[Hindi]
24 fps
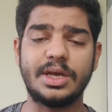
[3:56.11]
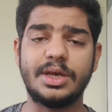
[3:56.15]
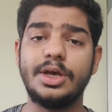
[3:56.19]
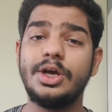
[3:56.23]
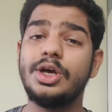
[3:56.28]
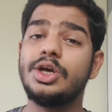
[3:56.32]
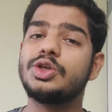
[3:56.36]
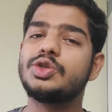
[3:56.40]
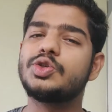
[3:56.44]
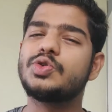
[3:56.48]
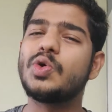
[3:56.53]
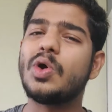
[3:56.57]

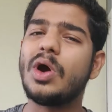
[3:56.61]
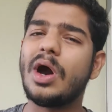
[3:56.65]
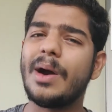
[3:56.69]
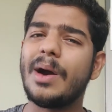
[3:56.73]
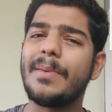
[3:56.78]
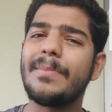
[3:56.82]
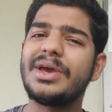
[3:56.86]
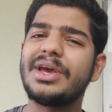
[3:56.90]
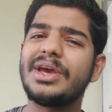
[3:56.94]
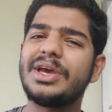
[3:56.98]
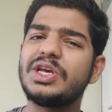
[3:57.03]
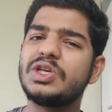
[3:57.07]
हैं जो
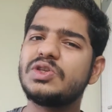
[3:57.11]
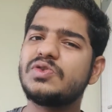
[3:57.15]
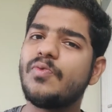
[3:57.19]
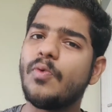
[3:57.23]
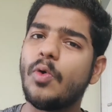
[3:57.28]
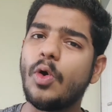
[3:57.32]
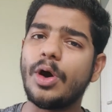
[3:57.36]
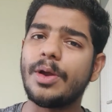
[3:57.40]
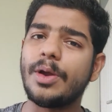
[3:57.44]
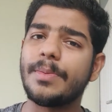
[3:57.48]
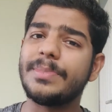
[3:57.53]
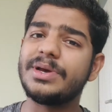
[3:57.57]
हमें इस
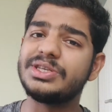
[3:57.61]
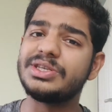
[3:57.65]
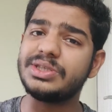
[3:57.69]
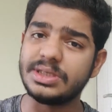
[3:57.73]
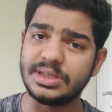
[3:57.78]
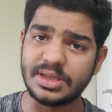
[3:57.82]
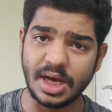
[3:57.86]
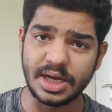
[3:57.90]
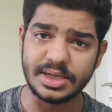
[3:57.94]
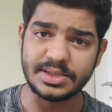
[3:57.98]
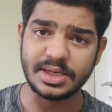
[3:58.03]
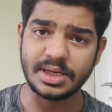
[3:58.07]
वॉर में
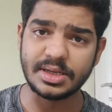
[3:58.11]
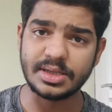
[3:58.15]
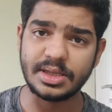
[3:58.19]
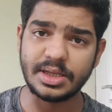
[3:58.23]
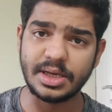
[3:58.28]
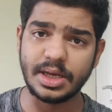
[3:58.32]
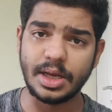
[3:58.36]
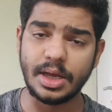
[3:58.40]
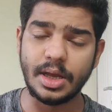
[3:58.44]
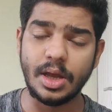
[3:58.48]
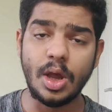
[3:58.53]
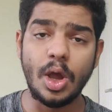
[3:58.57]
जिता
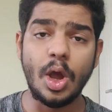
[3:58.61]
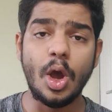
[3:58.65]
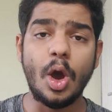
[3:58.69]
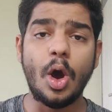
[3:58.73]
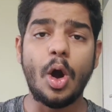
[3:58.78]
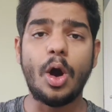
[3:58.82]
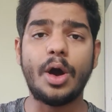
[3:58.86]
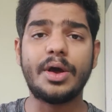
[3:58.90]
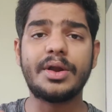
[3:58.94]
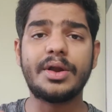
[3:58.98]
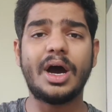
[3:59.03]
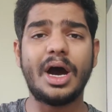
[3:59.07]
सकते हैं
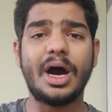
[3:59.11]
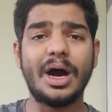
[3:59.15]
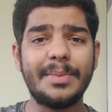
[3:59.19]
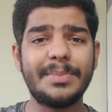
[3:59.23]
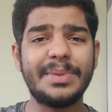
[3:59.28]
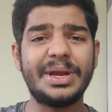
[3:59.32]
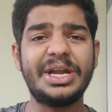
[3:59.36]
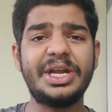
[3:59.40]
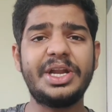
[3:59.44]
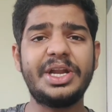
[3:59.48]
और हम